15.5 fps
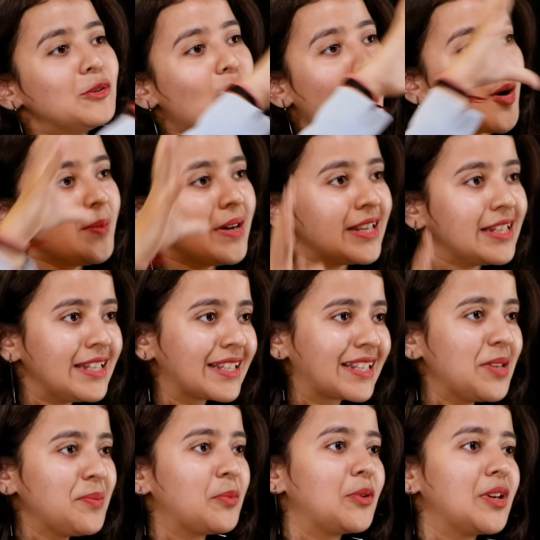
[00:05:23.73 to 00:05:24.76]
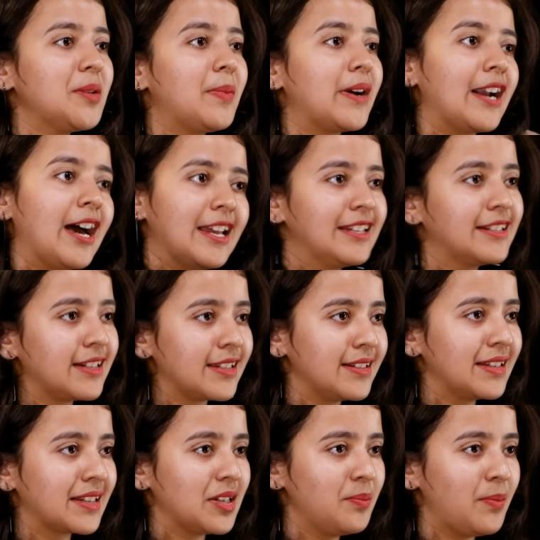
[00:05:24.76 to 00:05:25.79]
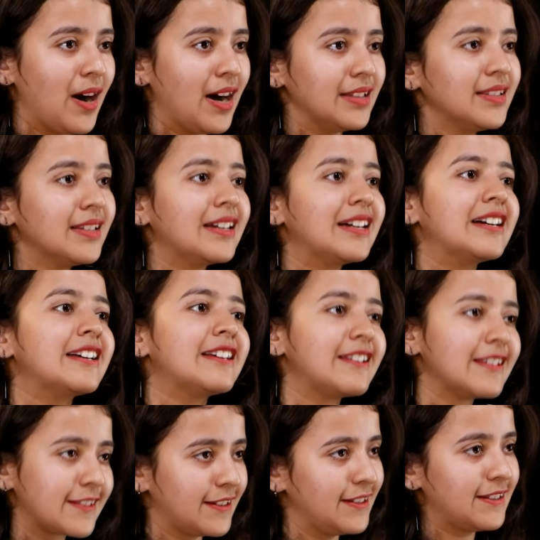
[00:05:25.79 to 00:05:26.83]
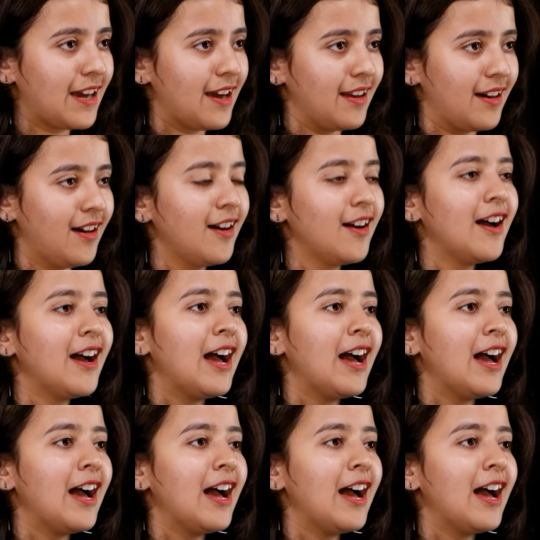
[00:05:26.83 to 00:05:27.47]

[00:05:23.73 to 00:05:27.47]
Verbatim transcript: नौ महीने की पूरी पढ़ाई करने के बाद रिजल्ट आया